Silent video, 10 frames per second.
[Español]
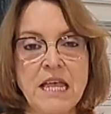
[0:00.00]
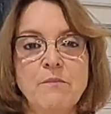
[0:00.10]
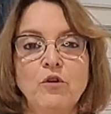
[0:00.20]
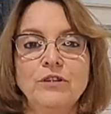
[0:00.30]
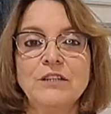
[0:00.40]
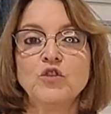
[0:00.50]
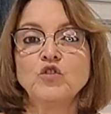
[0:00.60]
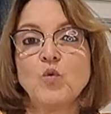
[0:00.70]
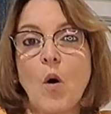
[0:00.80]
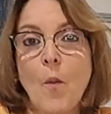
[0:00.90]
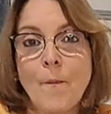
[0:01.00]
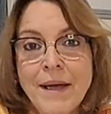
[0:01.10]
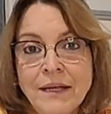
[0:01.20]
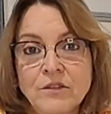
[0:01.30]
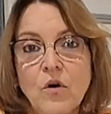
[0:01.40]
y por tanto su
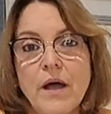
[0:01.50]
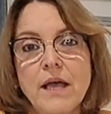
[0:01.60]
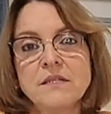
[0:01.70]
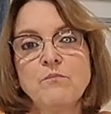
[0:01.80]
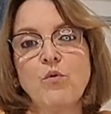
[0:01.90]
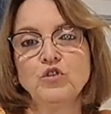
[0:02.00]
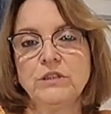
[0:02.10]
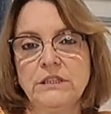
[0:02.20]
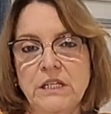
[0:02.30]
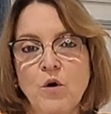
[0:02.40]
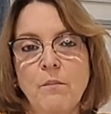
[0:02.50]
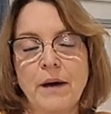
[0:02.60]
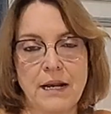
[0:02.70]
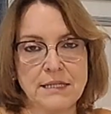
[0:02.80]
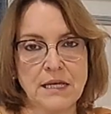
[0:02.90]
aumento es positivo
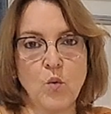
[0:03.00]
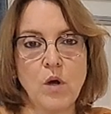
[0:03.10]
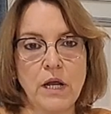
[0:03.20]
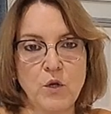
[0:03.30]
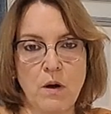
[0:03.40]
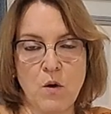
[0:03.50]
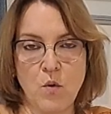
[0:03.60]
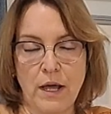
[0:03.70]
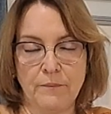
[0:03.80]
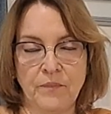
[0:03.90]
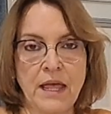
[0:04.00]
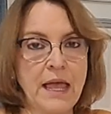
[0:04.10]
para la salud cardiovascular.